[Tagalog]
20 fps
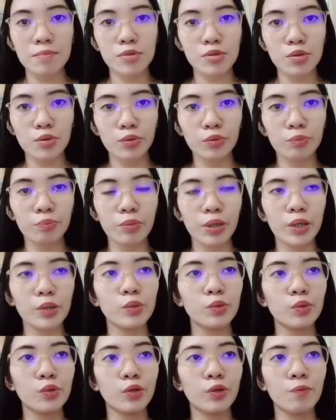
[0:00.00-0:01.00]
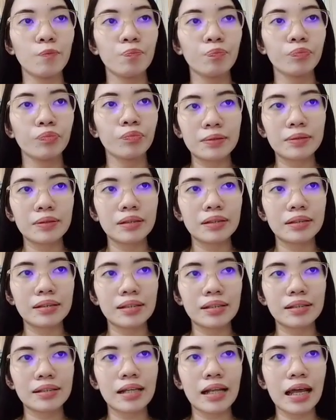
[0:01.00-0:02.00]
zone ba yung
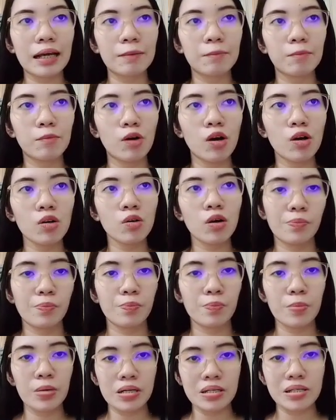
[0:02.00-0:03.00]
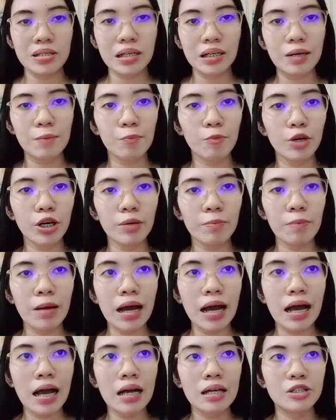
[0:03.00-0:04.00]
isa-select mo. Ang Singapore
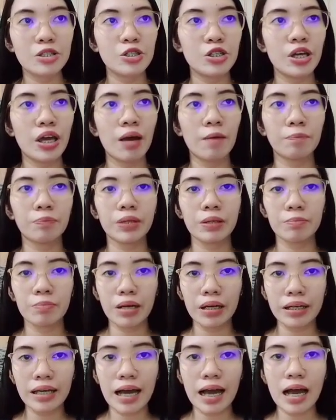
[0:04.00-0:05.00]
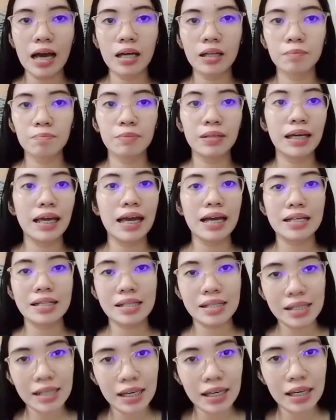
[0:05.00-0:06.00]
ba, GMT ba yan,
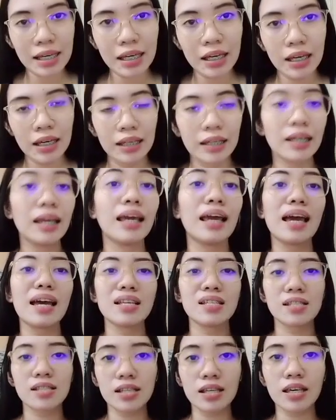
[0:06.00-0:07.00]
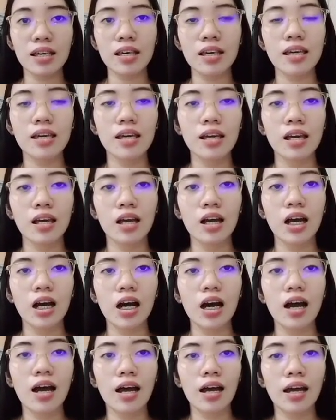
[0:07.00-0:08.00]
GST, EST,
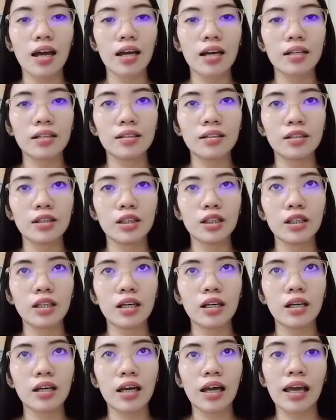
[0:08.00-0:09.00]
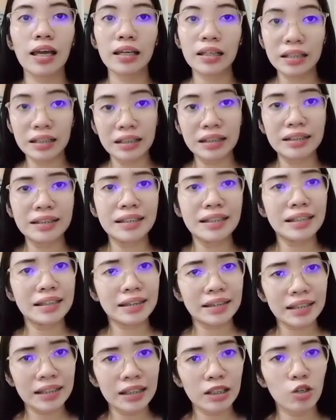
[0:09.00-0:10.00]
and
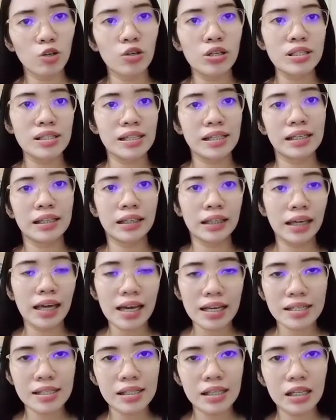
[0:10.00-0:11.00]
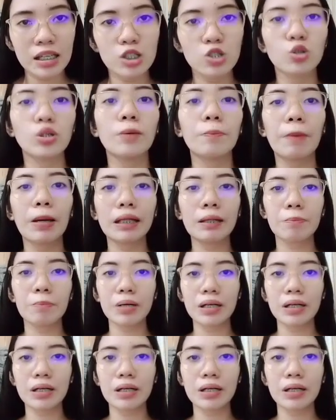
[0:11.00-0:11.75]
AEDT or CEST. So, depende pa